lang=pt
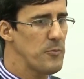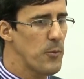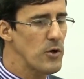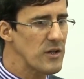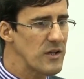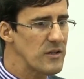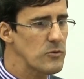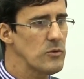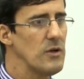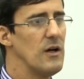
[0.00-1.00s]
e,
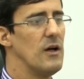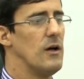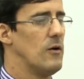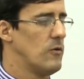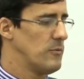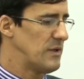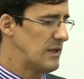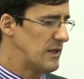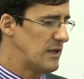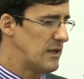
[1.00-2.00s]
portanto,
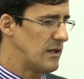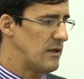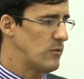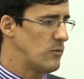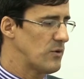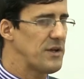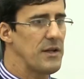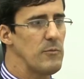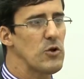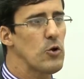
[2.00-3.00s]
uma, um
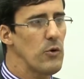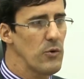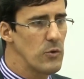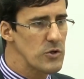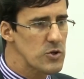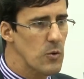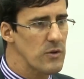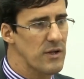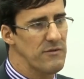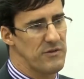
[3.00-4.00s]
crime doloso
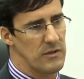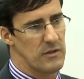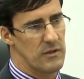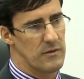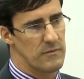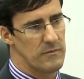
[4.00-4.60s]
contra a vida.